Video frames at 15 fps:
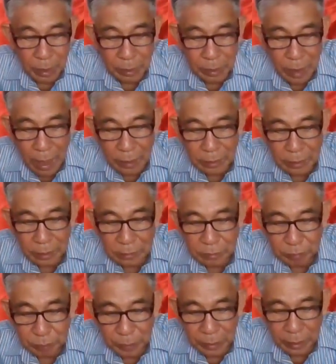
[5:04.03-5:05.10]
many other
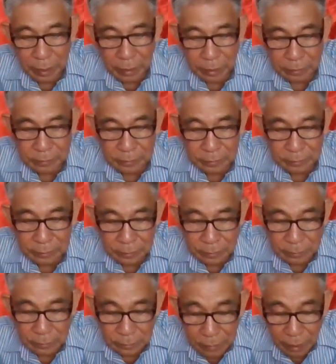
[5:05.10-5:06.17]
speakers.
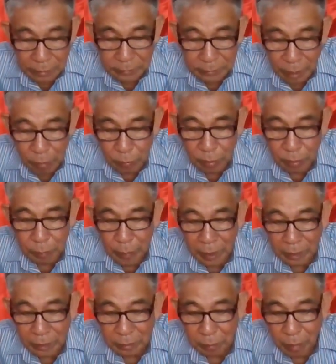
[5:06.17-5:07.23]
Thus, I will
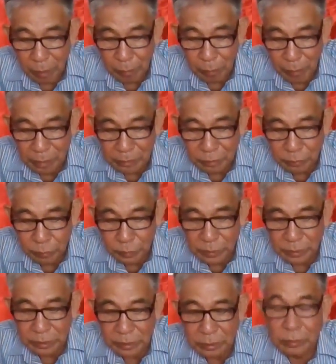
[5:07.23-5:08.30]
bid my best
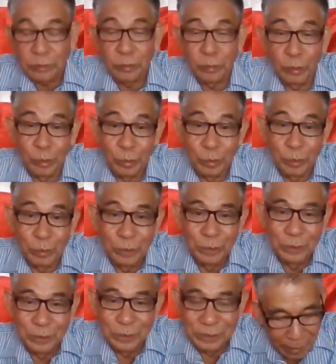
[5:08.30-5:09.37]
wishes to you.
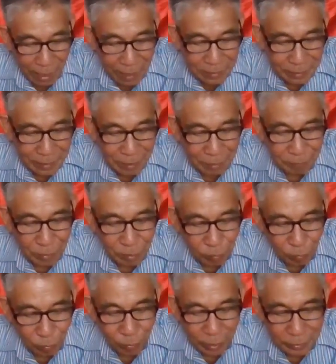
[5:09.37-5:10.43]
Kindly have a
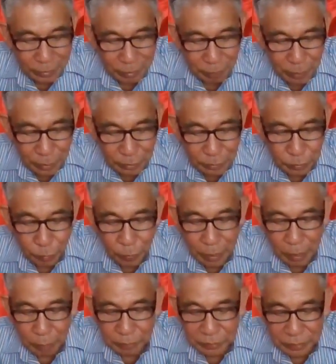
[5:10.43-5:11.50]
look at the video
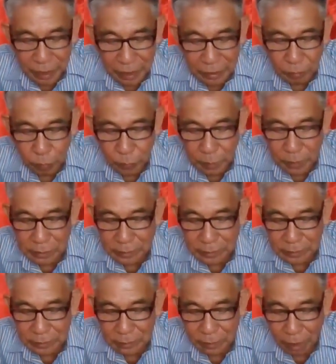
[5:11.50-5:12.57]
we have sent with
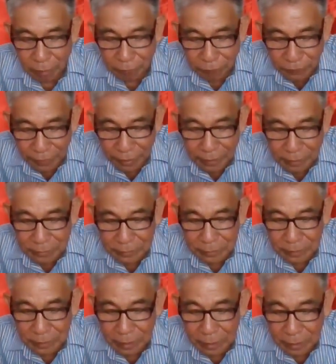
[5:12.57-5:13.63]
this
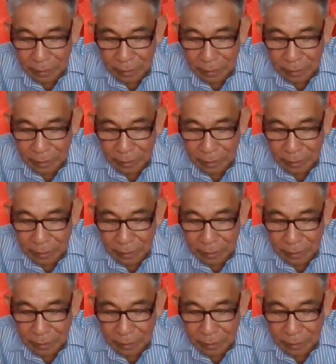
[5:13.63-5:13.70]
conference